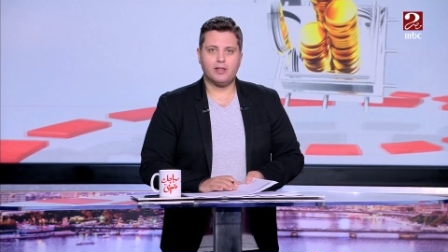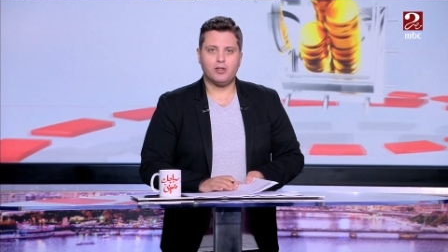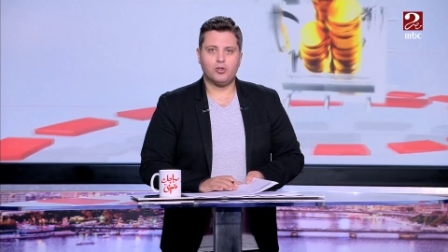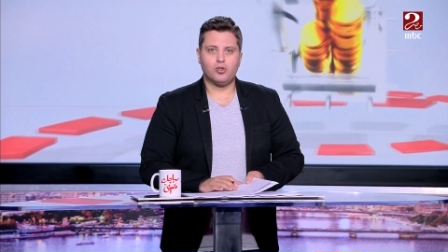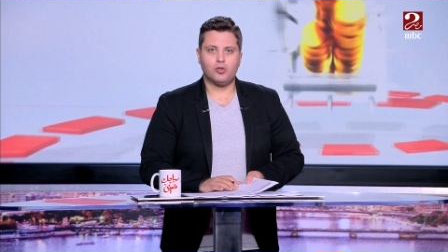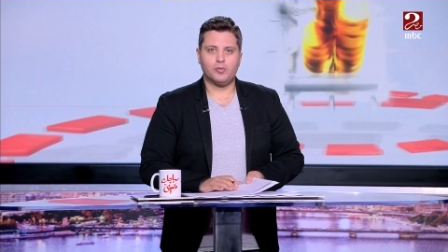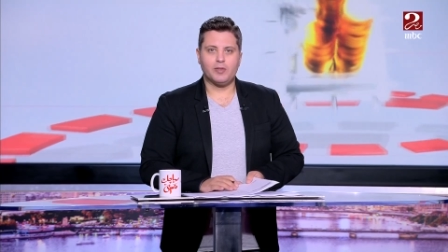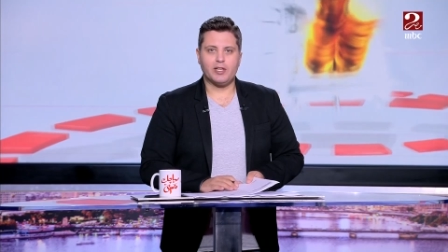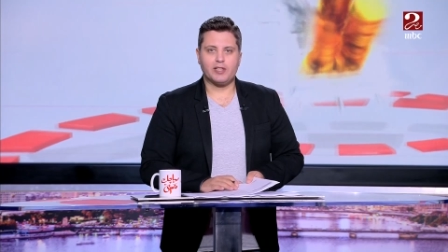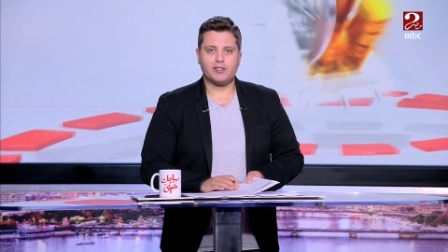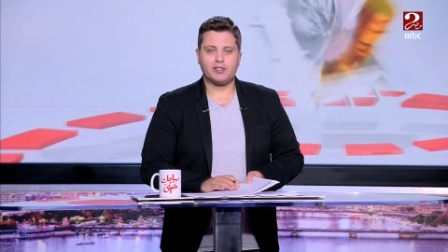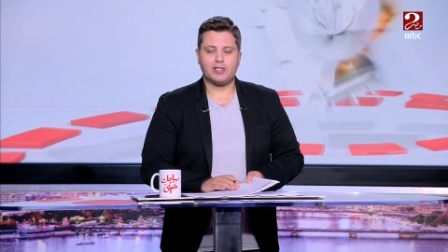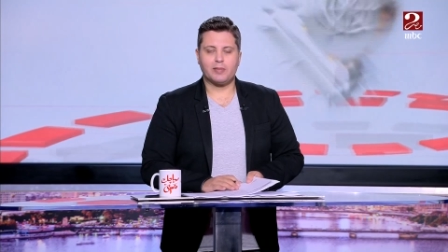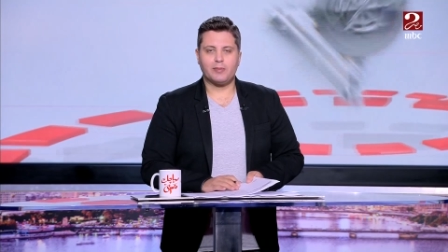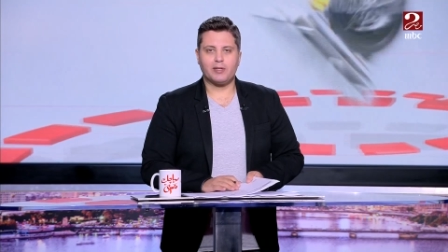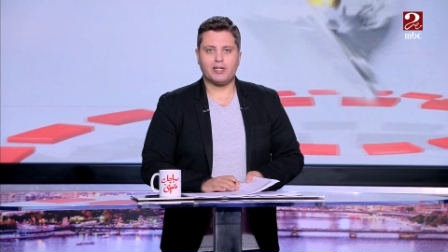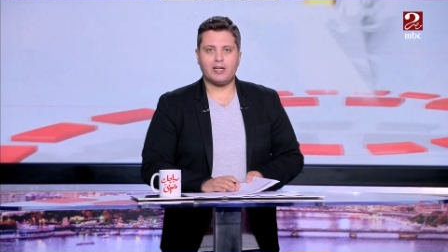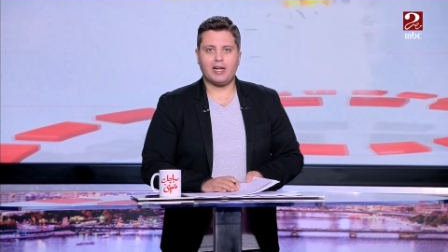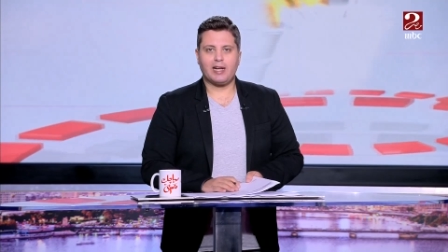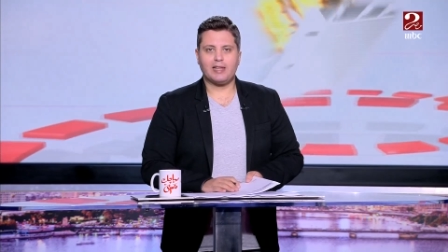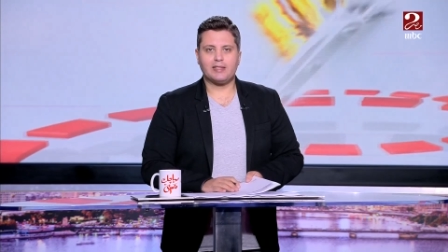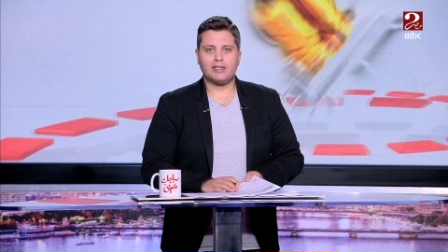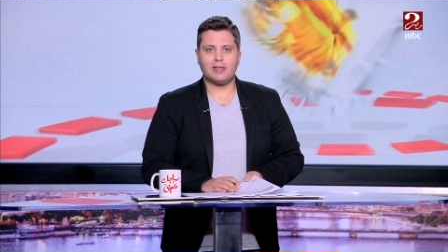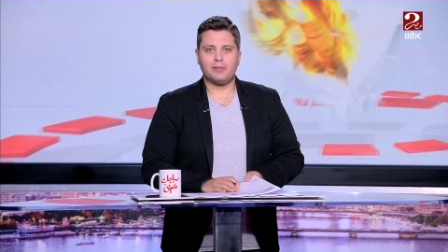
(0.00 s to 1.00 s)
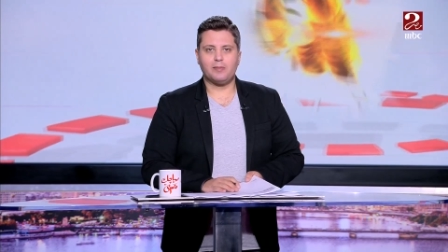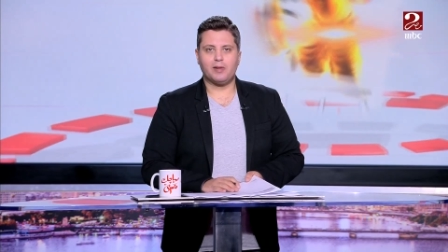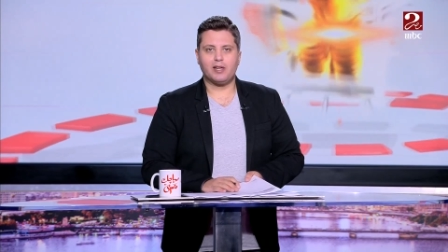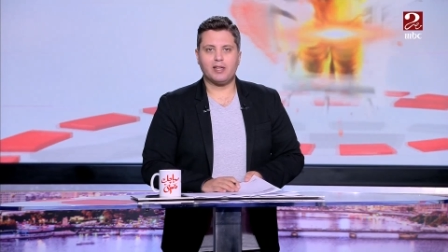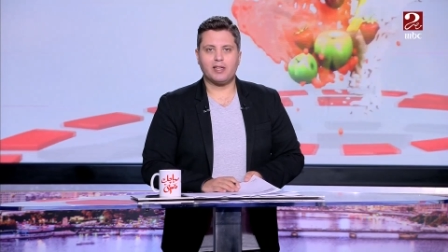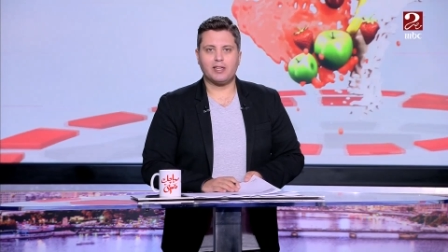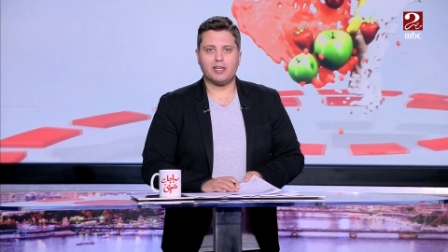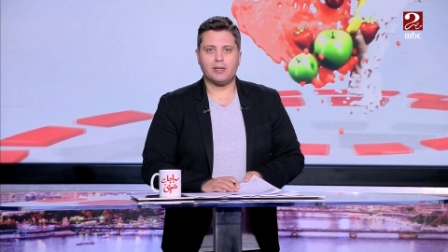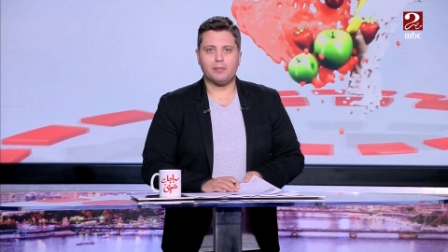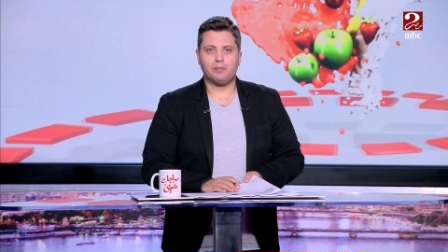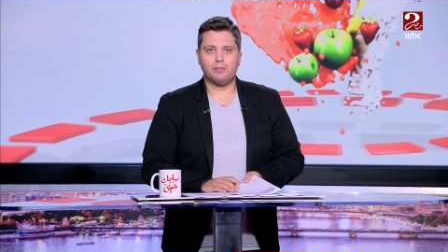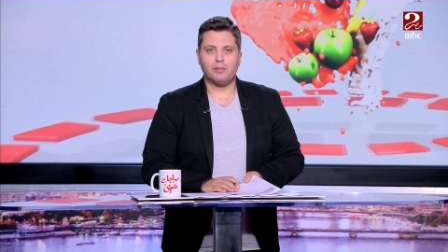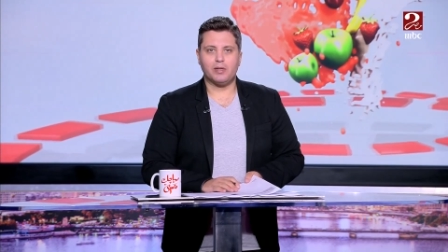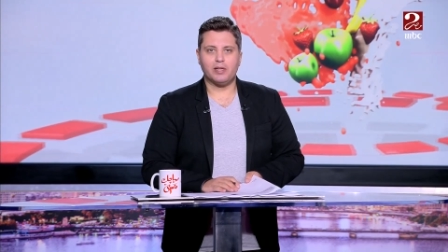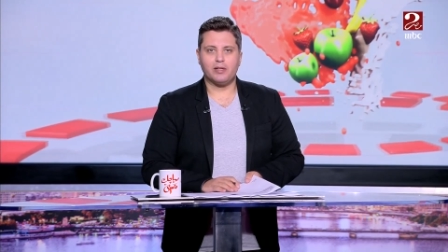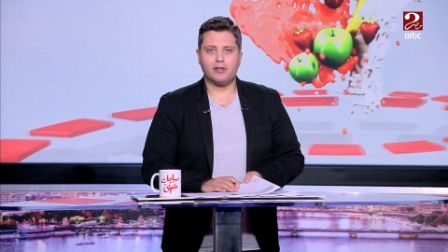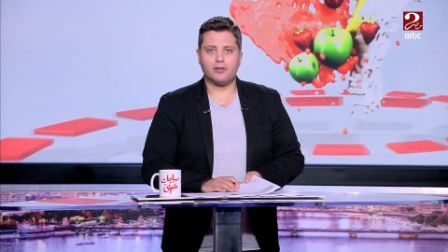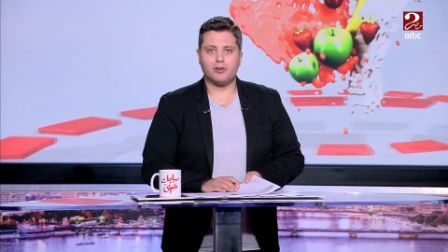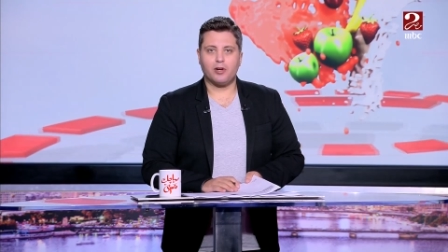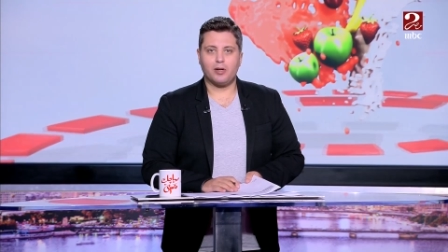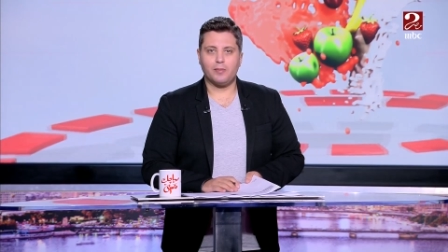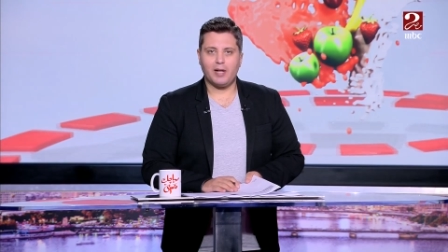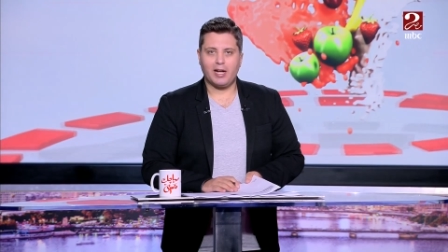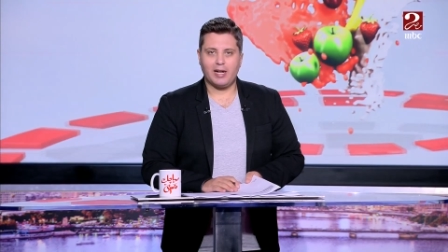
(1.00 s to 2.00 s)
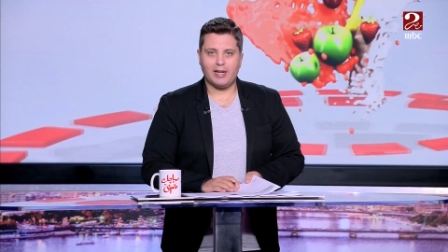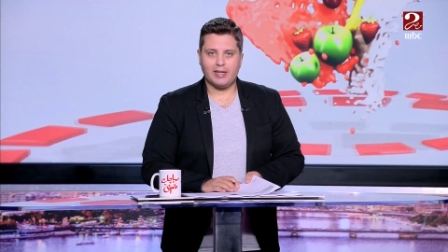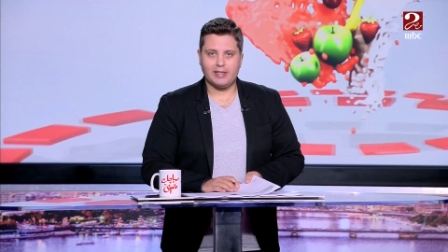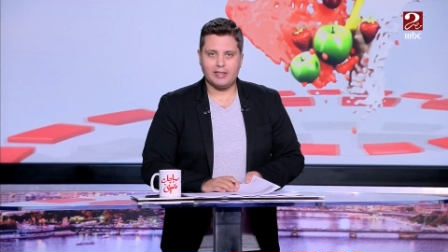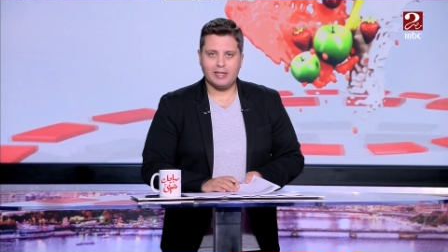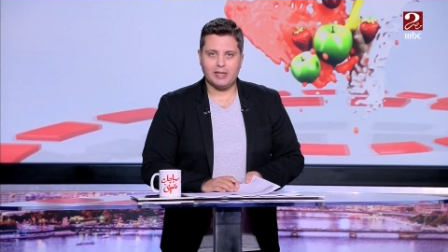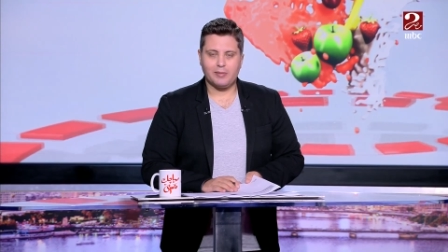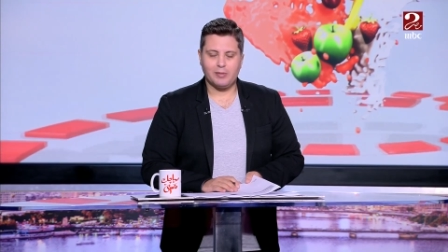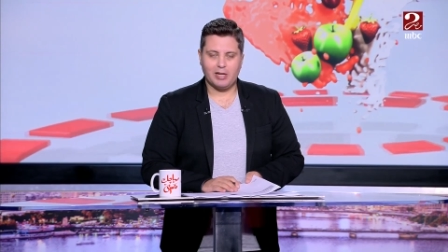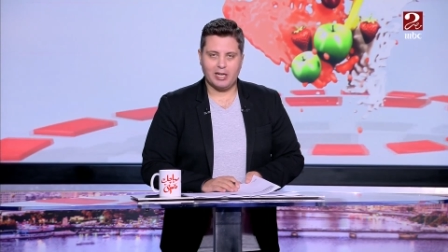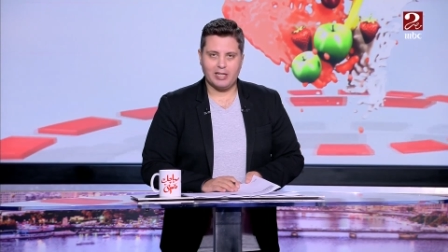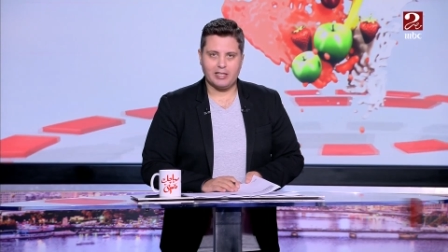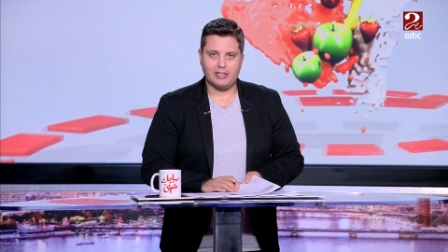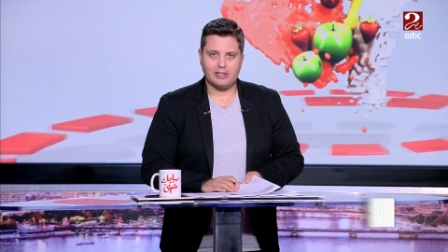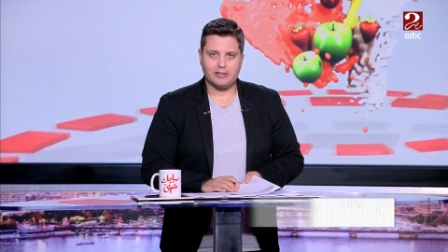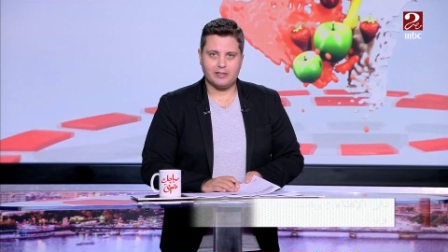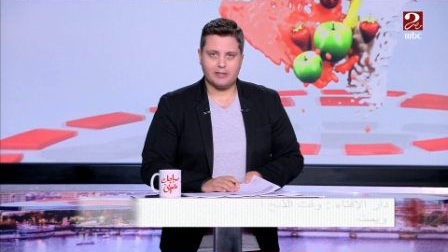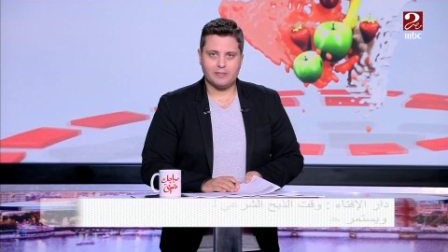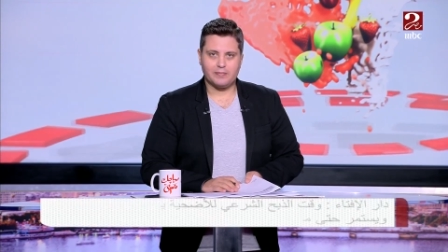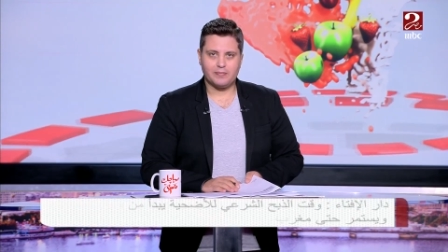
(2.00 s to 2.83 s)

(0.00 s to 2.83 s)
وبيستمر حتى مغرب رابع أيام العيد